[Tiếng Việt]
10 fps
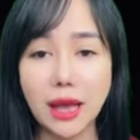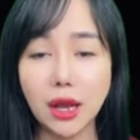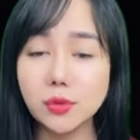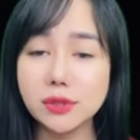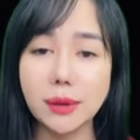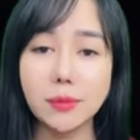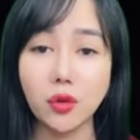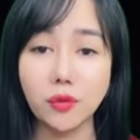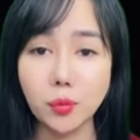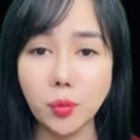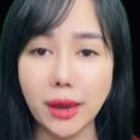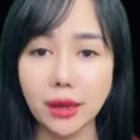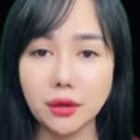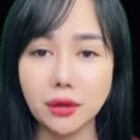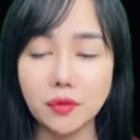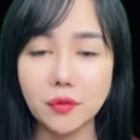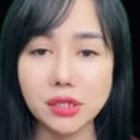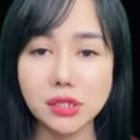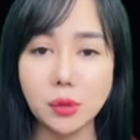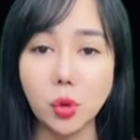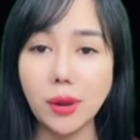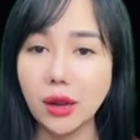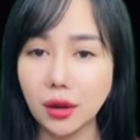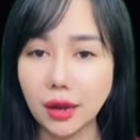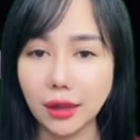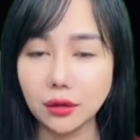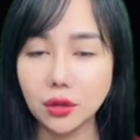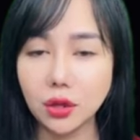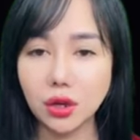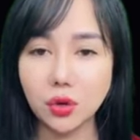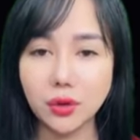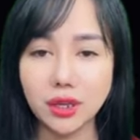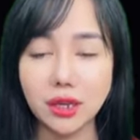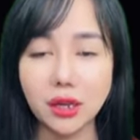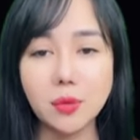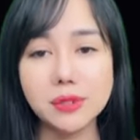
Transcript: Sớm không sớm, muộn không muộn, đến vào lúc anh ghé thăm.